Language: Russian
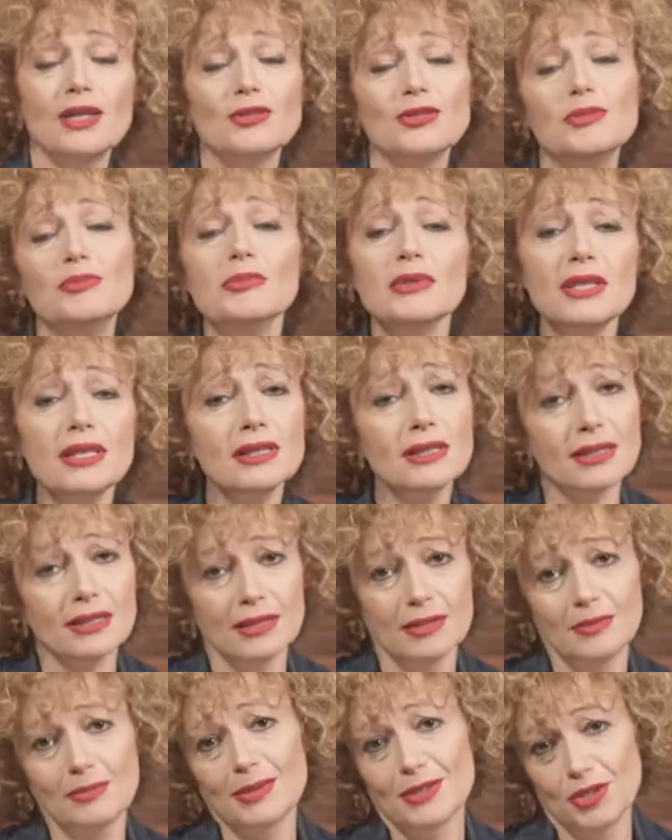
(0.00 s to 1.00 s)
Людмила
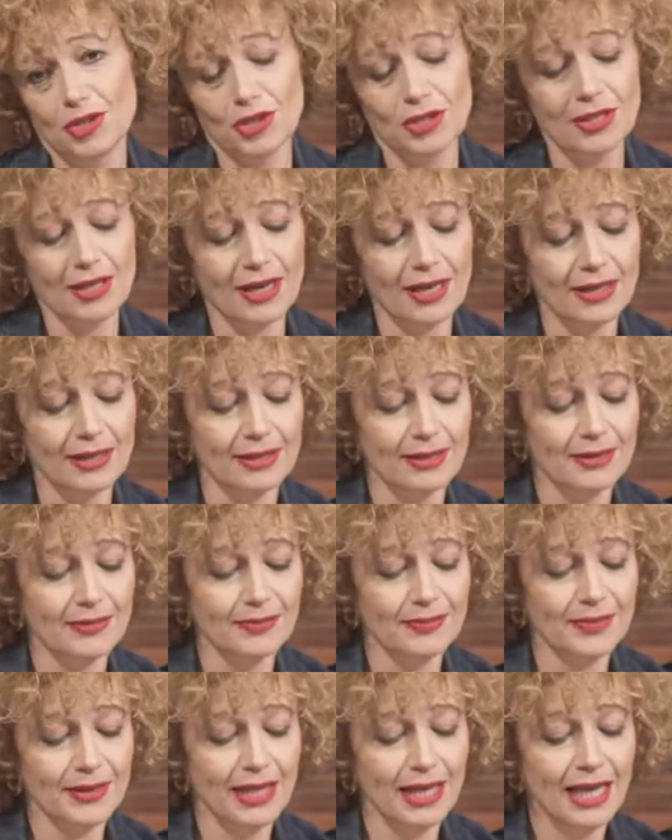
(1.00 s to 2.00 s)
поджидает.
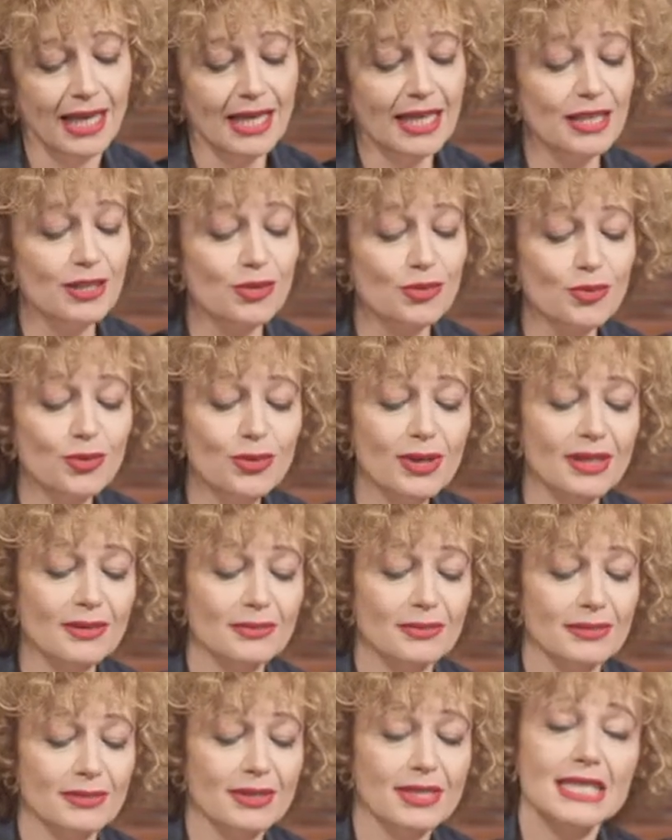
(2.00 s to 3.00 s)
И
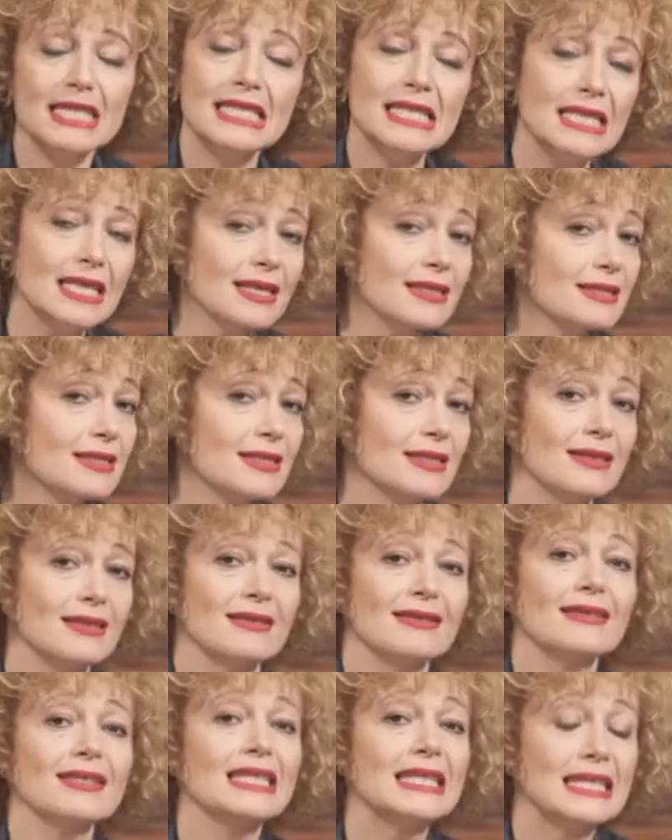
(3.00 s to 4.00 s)
другом сердце
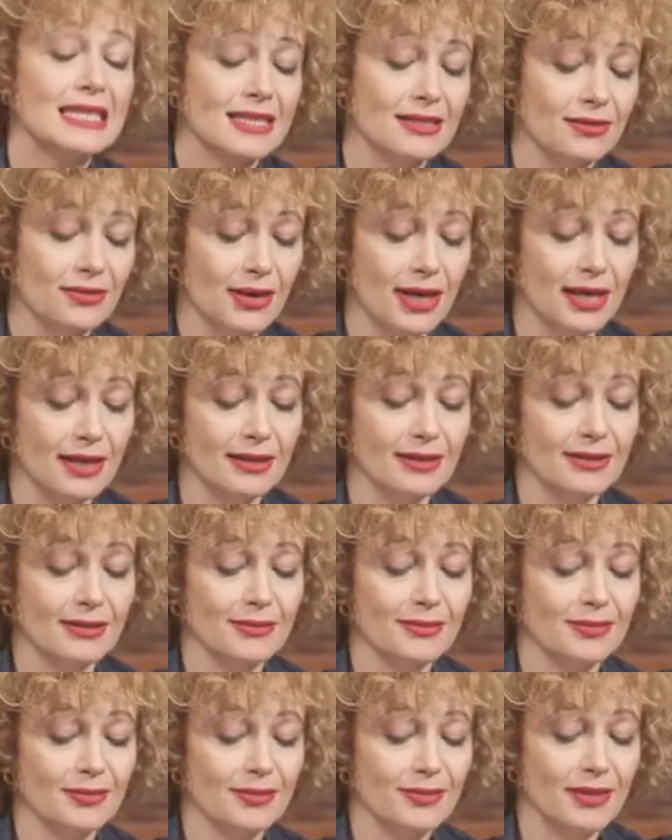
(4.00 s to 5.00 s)
называет.
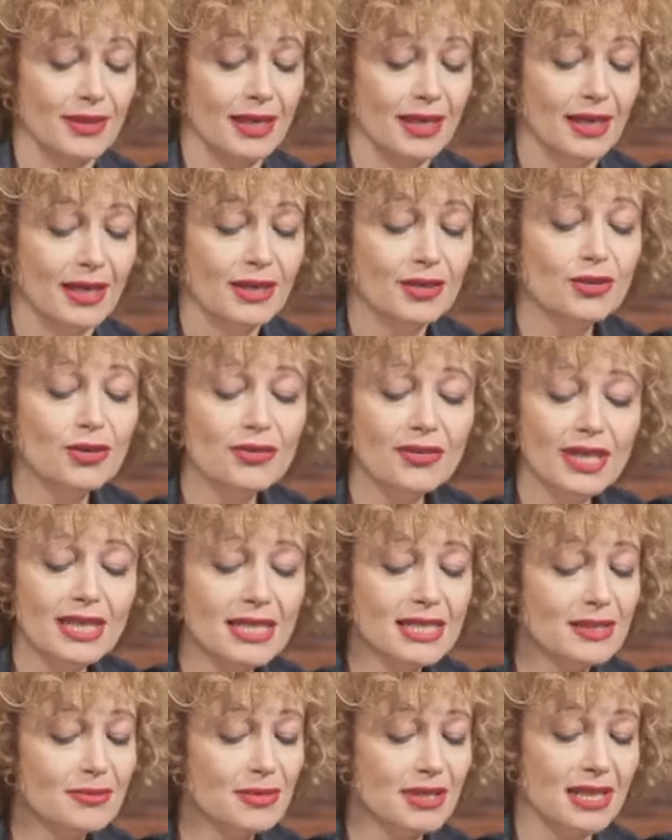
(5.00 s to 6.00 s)
Но
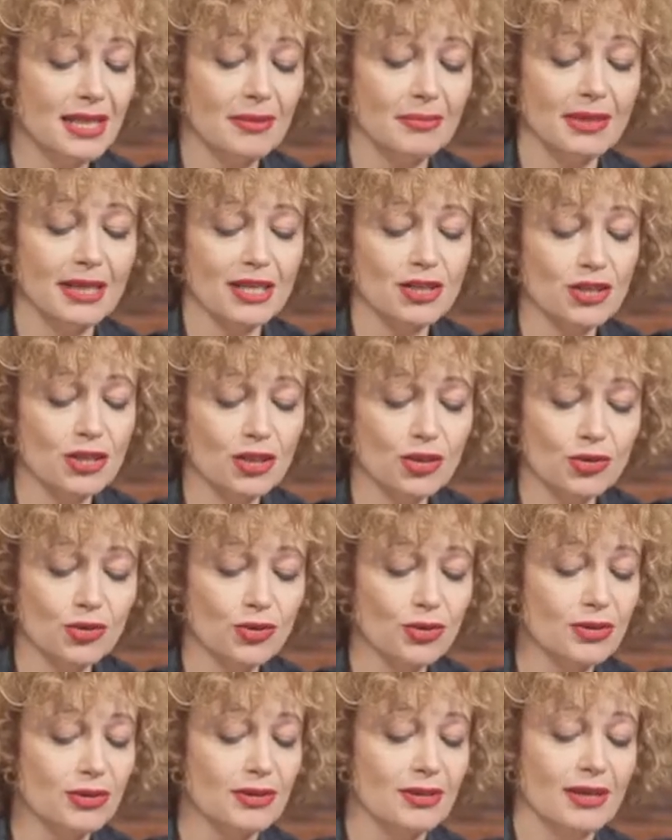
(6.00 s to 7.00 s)
верьте мне, блажен и
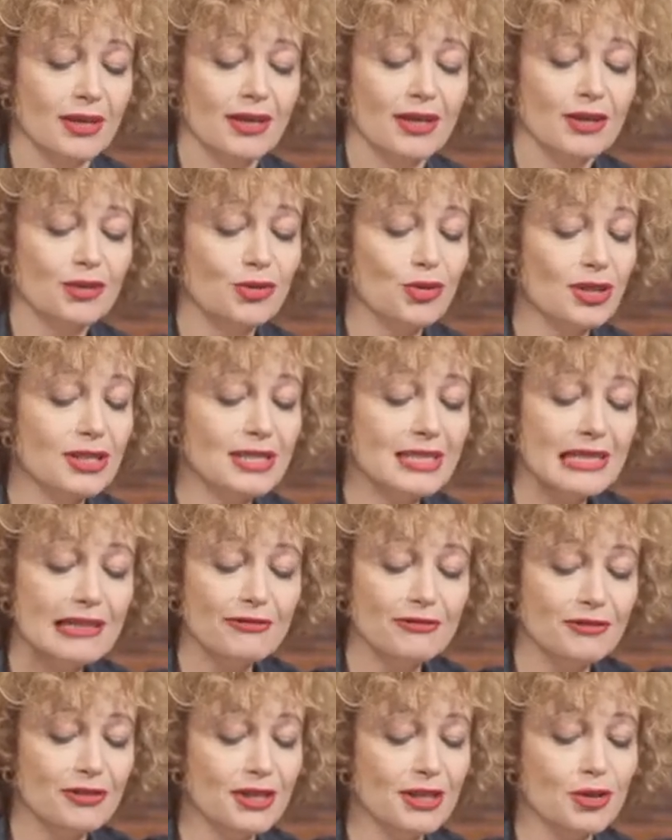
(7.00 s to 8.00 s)
тот, кто от
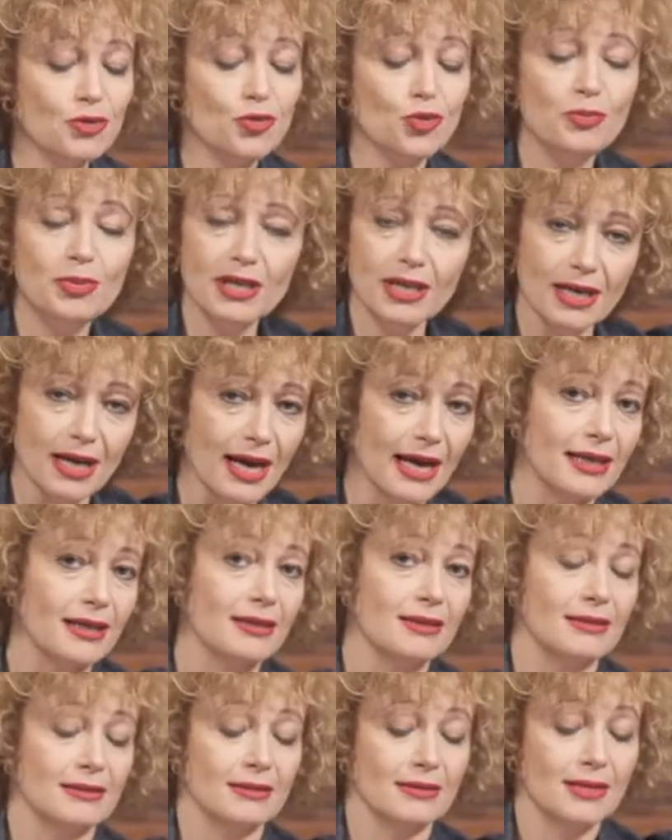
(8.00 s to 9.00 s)
дельфиры
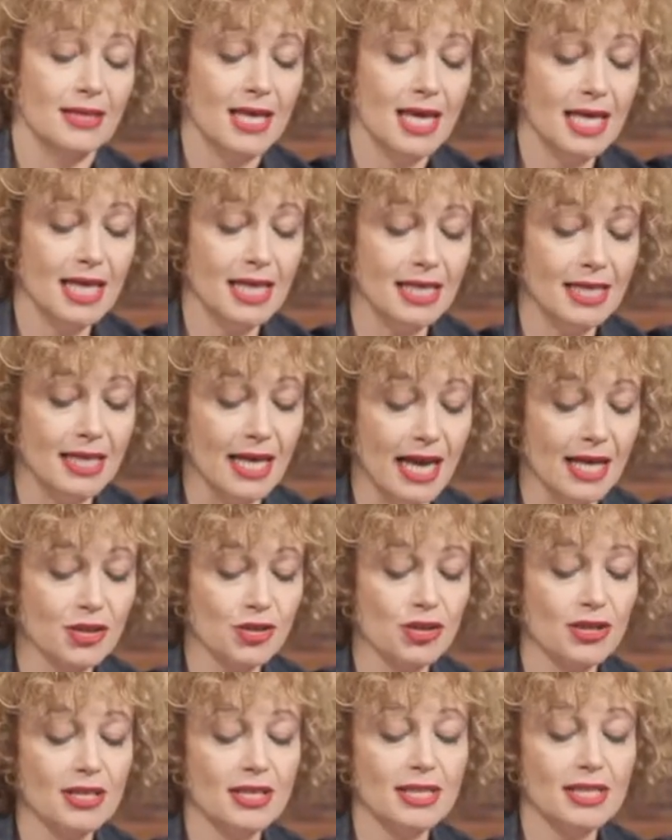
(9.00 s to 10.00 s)
убегает и
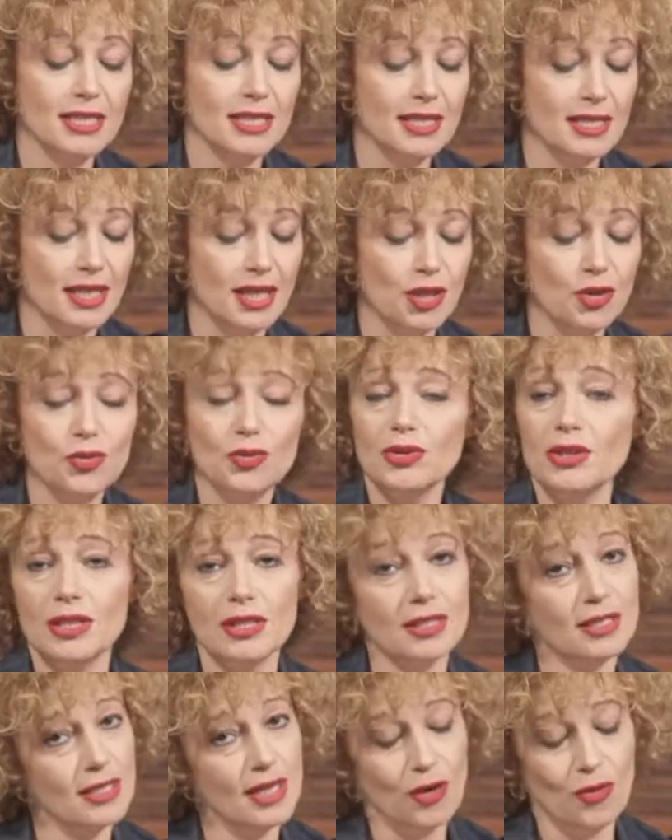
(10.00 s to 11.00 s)
даже с нею
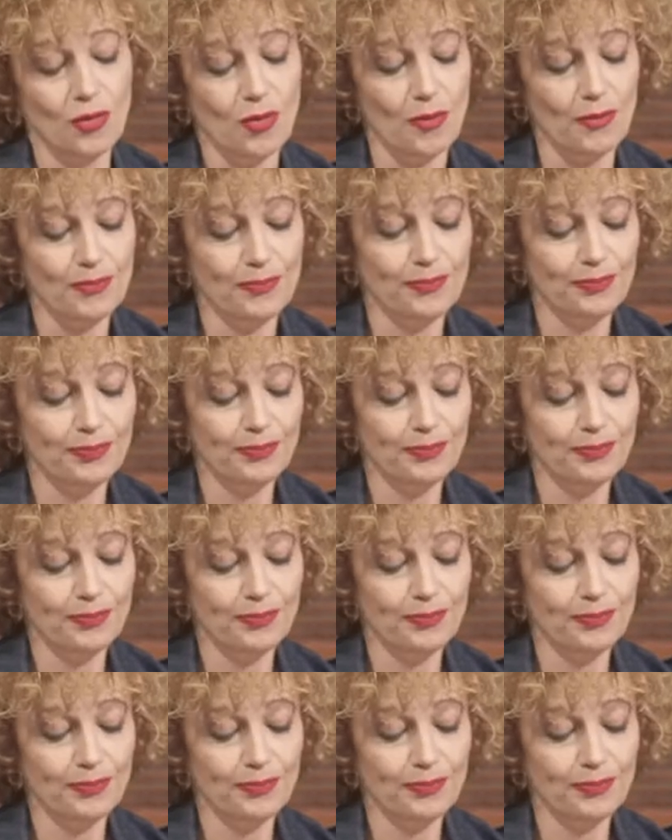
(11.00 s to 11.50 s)
не знаком.